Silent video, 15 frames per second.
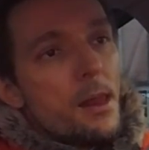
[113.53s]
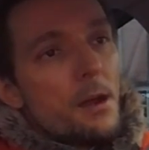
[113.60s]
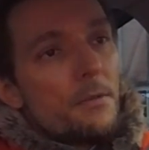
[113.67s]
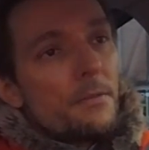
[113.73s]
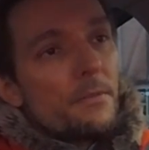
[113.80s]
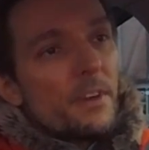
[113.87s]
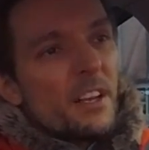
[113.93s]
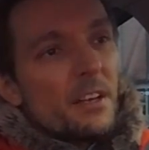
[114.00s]

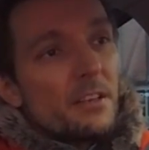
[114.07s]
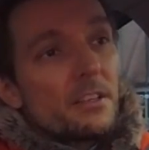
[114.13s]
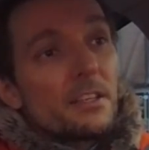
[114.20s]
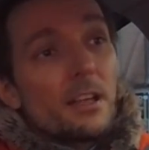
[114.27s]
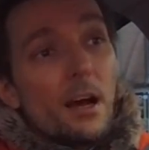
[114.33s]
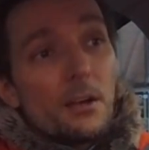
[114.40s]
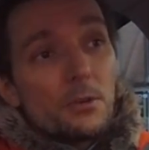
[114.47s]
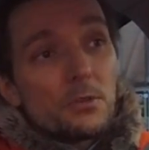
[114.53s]
wenn die
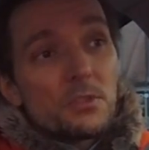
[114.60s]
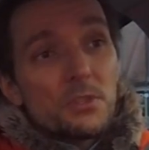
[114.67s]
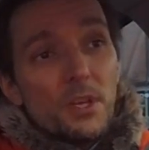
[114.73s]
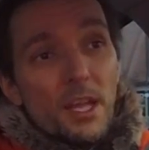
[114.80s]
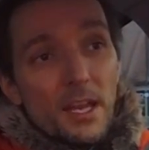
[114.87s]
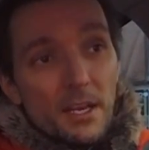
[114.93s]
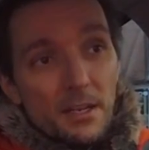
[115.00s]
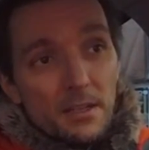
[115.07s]
Ladung zu
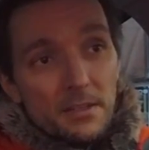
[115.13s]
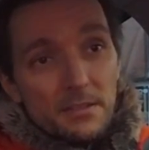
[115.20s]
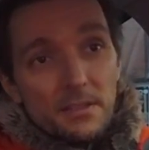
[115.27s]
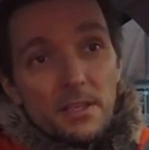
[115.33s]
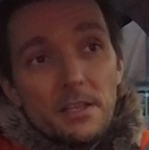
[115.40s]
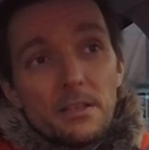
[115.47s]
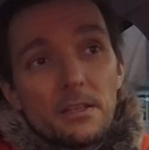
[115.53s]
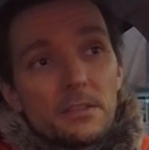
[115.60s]
Ende ist
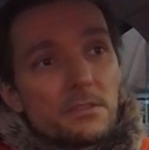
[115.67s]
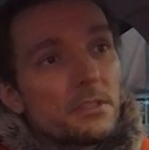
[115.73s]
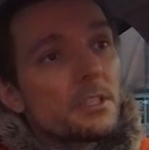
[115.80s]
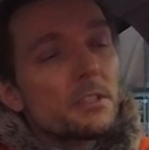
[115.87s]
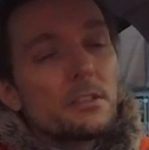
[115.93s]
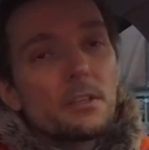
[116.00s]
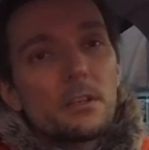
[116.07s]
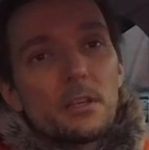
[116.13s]
allerdings,
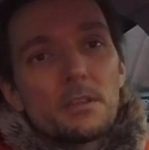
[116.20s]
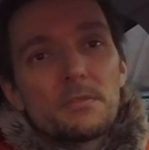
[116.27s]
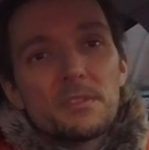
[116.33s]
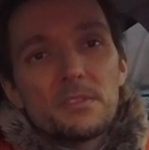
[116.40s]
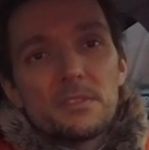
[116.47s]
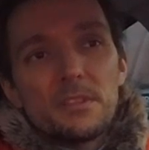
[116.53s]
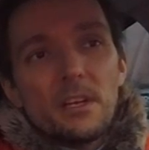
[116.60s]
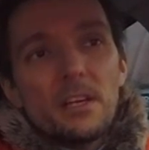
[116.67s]
nicht nach einer
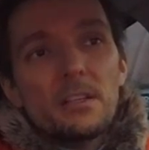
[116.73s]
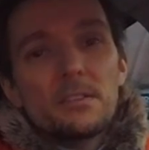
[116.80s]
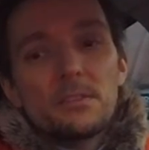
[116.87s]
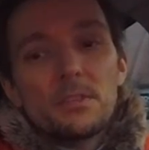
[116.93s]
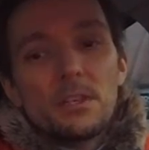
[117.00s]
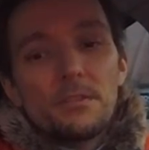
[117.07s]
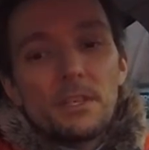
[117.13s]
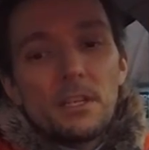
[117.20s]
gewissen Zeit,
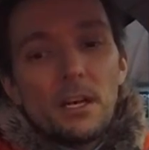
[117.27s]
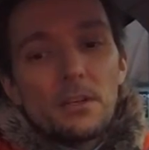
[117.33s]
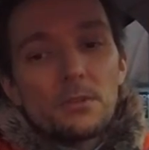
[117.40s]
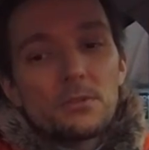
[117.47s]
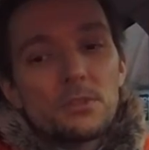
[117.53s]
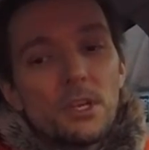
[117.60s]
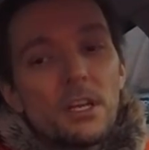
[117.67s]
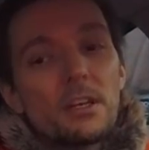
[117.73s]
sondern wenn die
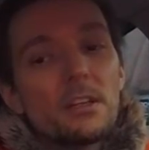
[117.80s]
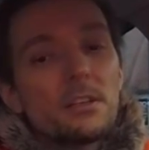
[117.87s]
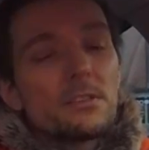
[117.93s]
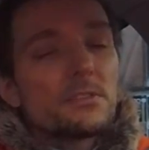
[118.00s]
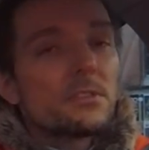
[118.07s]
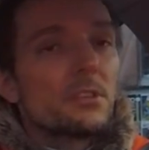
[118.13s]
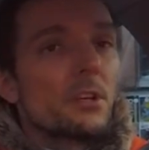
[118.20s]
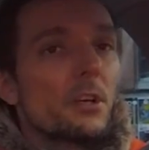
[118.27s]
Ladung zu Ende
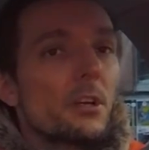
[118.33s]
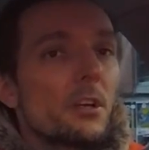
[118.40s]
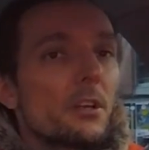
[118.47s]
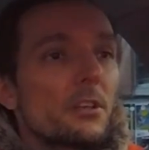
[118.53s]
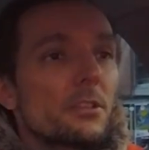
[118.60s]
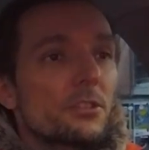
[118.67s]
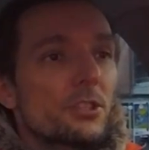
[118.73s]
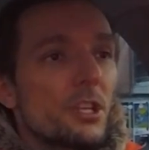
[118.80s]
ist.
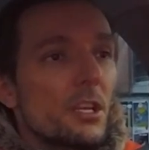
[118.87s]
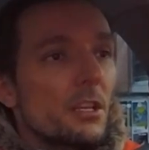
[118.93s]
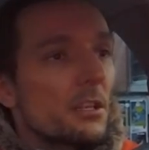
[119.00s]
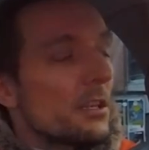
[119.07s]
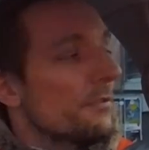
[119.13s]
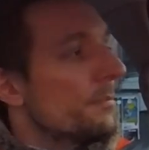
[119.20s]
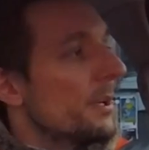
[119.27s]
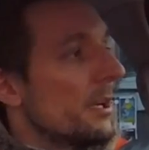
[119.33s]
Stehen
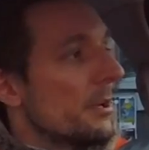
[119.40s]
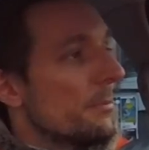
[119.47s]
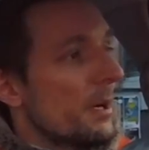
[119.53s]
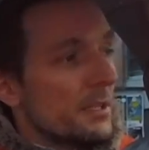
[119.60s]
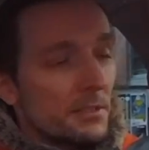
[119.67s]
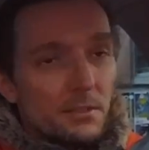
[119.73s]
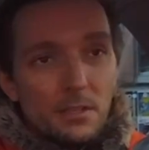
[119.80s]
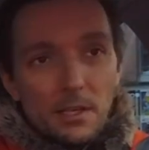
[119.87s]
darf man an den
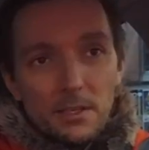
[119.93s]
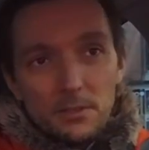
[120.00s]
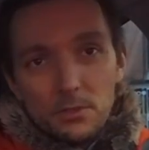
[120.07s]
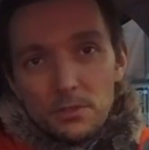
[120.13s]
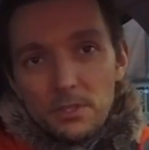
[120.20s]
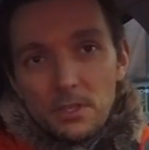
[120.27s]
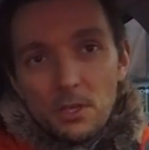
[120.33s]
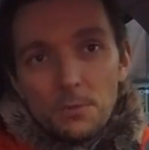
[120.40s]
meisten
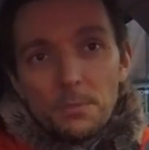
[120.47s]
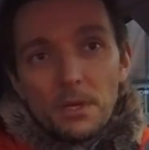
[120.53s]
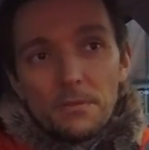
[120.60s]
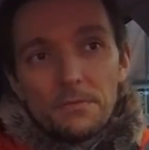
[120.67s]
Ladesäulen hier in Nürnberg